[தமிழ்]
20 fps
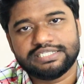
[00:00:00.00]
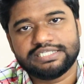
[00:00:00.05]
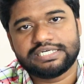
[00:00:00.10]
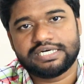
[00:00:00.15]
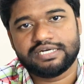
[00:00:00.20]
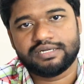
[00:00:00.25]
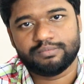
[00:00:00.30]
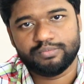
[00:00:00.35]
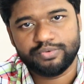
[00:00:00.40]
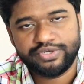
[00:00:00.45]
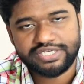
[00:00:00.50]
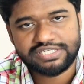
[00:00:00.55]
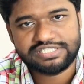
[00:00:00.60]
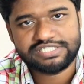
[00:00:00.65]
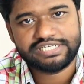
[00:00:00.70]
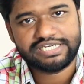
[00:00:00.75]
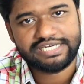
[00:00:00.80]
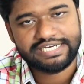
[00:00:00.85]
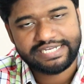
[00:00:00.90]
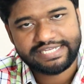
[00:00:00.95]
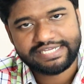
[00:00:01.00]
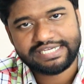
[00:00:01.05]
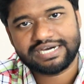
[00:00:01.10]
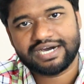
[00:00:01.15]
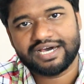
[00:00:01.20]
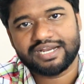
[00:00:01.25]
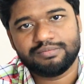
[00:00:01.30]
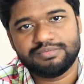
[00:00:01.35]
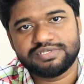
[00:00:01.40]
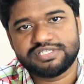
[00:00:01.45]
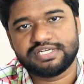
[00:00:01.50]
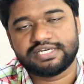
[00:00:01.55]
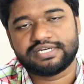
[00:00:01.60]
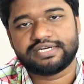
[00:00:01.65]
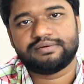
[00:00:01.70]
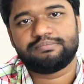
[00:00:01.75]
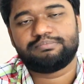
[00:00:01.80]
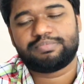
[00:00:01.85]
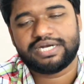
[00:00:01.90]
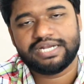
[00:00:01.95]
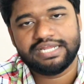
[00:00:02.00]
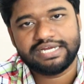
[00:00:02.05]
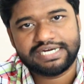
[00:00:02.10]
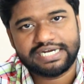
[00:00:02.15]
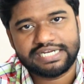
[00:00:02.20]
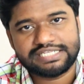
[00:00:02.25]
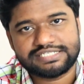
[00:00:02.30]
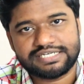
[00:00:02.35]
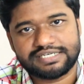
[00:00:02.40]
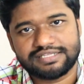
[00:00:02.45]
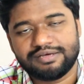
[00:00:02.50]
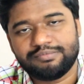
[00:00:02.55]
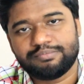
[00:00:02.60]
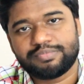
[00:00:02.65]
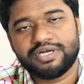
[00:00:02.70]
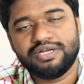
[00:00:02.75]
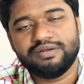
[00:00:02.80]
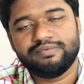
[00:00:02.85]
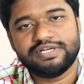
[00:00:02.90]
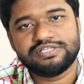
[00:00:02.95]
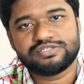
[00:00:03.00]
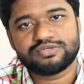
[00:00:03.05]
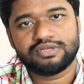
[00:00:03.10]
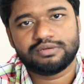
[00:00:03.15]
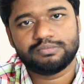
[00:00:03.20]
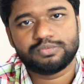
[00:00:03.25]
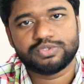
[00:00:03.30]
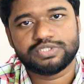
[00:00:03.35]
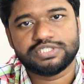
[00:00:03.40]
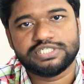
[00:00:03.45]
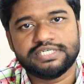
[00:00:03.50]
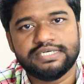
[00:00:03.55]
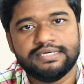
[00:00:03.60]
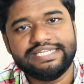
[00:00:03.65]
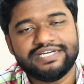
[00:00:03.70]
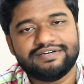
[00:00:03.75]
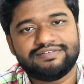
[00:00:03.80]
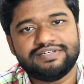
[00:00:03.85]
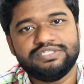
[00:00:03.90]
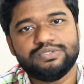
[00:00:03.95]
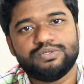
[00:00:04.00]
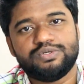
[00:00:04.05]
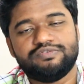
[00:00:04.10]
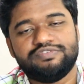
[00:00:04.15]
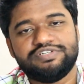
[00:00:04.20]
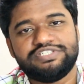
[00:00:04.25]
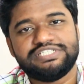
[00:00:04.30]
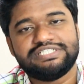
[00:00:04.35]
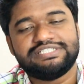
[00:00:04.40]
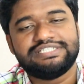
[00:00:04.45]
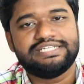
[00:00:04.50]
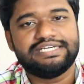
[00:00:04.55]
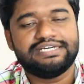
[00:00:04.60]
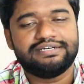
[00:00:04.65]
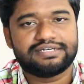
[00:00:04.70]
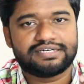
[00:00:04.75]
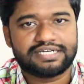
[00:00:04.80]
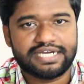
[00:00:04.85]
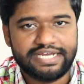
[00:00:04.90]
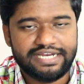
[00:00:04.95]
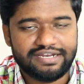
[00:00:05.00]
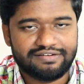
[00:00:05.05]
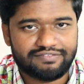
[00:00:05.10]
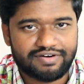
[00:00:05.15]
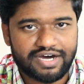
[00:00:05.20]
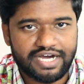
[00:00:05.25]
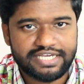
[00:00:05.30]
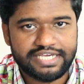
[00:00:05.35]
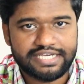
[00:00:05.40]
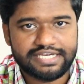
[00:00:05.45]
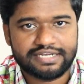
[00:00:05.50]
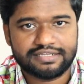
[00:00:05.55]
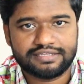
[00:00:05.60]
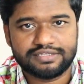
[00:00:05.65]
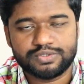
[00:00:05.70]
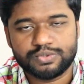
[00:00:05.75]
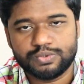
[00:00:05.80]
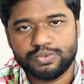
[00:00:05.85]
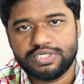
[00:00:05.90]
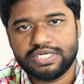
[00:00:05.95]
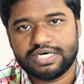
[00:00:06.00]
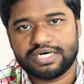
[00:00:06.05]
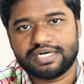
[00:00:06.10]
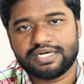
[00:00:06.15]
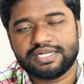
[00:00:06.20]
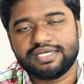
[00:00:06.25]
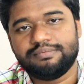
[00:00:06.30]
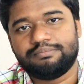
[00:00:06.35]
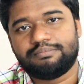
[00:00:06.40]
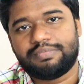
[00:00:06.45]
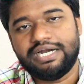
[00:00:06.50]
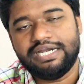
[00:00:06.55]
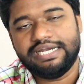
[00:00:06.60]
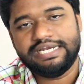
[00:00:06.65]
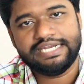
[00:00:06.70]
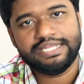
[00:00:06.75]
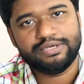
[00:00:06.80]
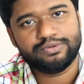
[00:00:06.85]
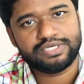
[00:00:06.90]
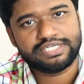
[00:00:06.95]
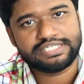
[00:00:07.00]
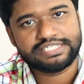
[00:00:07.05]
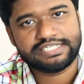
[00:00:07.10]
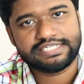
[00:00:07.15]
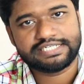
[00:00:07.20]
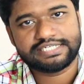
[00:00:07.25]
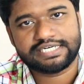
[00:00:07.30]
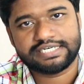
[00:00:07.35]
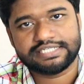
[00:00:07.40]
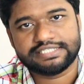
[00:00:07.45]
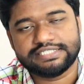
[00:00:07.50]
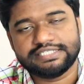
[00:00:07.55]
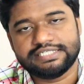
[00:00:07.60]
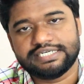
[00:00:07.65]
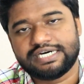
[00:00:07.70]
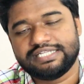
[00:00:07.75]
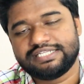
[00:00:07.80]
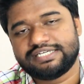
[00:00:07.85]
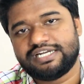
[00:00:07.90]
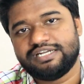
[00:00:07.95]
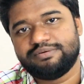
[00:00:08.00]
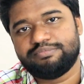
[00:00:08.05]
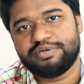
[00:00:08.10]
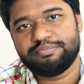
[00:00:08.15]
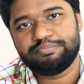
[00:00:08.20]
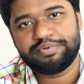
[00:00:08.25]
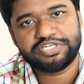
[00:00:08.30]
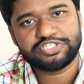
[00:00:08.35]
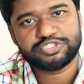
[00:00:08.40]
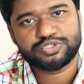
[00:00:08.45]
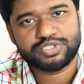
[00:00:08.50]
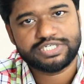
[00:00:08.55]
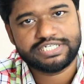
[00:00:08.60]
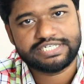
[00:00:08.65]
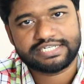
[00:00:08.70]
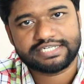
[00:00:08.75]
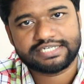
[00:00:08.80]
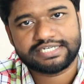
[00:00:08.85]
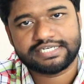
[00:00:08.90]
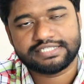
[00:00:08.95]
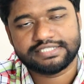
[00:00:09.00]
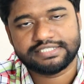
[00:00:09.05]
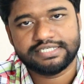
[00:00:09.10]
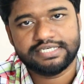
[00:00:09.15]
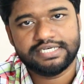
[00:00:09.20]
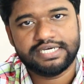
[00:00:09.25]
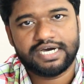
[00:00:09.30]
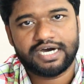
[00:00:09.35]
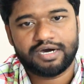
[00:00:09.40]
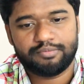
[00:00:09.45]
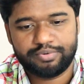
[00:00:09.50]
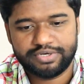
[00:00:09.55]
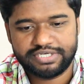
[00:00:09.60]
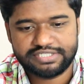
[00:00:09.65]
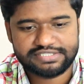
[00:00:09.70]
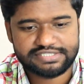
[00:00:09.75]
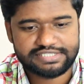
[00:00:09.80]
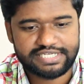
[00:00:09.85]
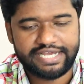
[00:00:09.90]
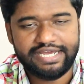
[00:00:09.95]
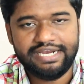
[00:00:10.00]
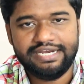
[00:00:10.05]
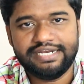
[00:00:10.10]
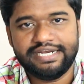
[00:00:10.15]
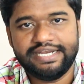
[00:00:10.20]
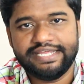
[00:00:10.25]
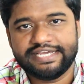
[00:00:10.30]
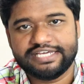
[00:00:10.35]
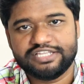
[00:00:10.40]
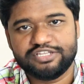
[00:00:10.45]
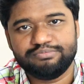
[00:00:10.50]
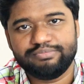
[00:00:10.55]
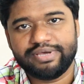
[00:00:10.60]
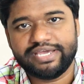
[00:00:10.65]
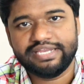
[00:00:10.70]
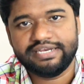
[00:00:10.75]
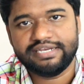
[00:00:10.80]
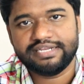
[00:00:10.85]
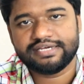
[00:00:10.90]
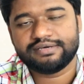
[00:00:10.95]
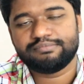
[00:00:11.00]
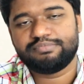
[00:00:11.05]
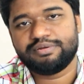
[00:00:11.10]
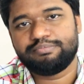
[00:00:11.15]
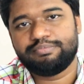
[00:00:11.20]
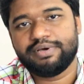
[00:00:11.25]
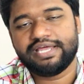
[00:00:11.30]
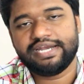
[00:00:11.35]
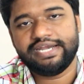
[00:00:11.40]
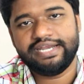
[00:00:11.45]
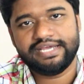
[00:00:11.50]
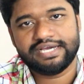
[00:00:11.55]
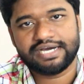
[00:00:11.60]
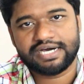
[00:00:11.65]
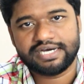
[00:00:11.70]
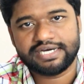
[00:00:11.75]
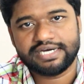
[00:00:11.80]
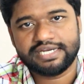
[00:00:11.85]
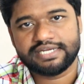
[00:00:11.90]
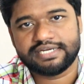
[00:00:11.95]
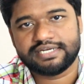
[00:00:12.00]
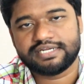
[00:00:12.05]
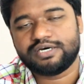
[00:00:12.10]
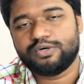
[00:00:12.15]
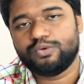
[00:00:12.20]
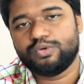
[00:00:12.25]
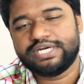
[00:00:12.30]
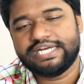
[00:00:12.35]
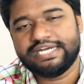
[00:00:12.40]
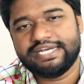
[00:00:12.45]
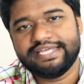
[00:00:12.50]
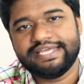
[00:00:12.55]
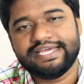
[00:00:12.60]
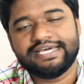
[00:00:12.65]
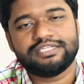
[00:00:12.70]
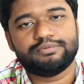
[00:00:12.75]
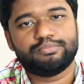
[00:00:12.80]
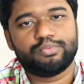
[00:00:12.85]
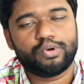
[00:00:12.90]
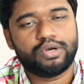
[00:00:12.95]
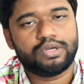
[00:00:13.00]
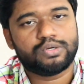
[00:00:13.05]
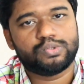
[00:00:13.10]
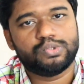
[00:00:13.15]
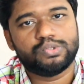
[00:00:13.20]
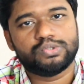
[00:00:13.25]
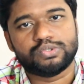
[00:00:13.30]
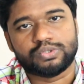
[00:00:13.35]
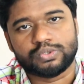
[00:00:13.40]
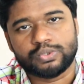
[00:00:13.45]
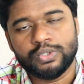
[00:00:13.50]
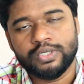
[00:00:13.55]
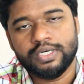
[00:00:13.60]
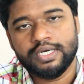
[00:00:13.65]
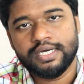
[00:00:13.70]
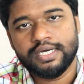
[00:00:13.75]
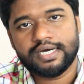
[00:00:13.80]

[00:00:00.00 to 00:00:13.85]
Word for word: அதுக்கான முயற்சிகள் இன்றைக்கி ஆரம்பிச்சிருங்க பணம் கிடைச்சாதான் பண்ணுவேன்னு சொல்லும்போது நீங்கள் வந்து ஒரு விஷயத்த கையில் வாங்கிக்கிறதுக்கு உண்டான மனநிலை உங்களுக்கு இருக்காது அதுக்கான ப்ரிப்ரேஷன் உங்ககிட்ட இருக்காது அப்போ செயலில் நீங்கள் எதுவுமே இல்லை ப்ரிப்பேரே நீங்கள் ஆகலைன்னா உங்ககிட்ட ஏன் அந்த பொருளை கொடுக்கணும்